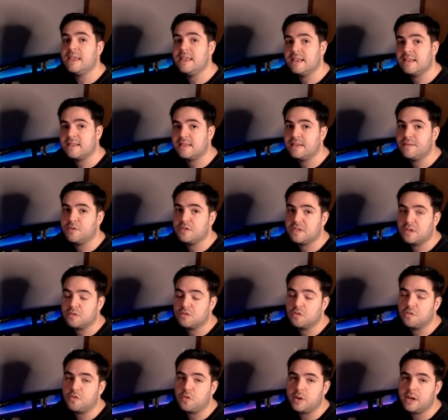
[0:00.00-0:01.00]
E assim você
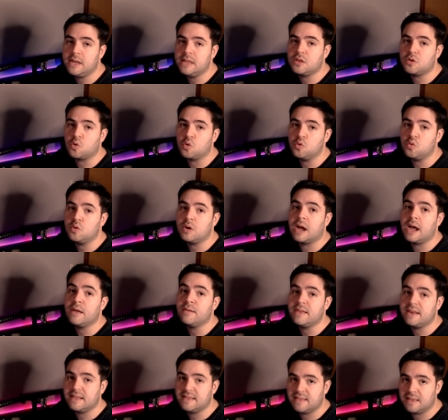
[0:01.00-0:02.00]
usufruir de todo o ganho
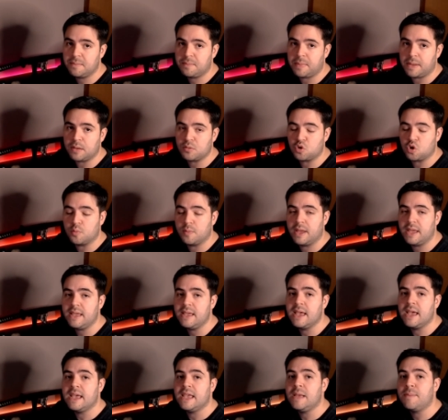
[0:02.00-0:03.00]
de desempenho, tudo bem?
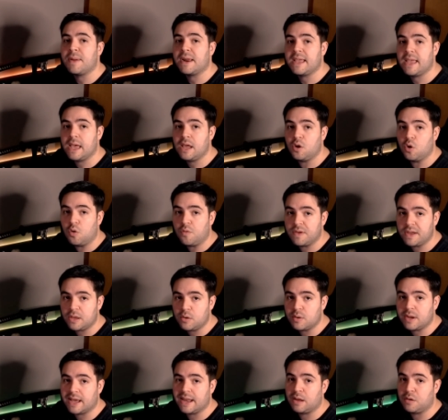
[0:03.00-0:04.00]
E para quem é novo aqui
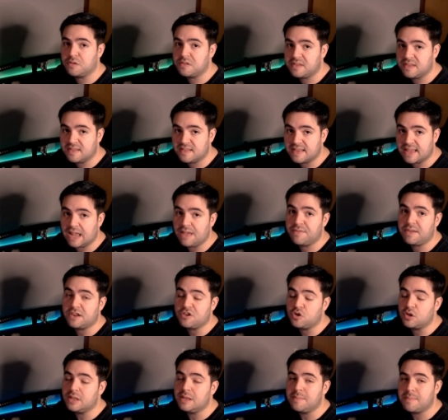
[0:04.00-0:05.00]
no canal, se inscreve que
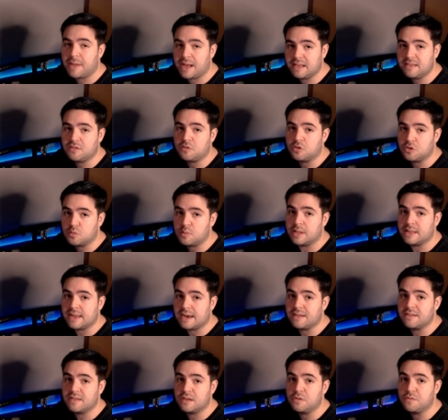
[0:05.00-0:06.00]
ajuda demais eu continuar
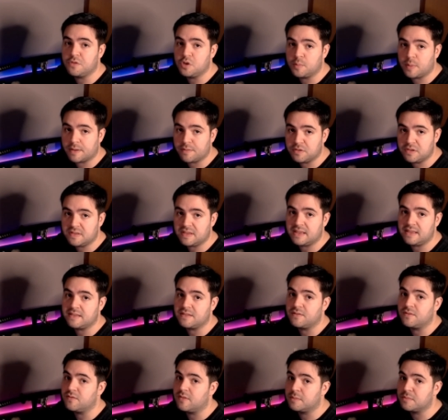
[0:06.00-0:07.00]
trazendo vídeo para
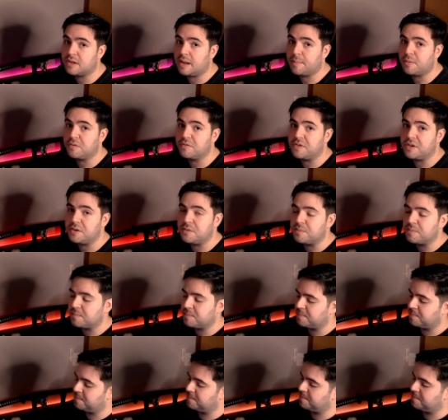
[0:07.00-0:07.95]
vocês. Vamos lá pro vídeo.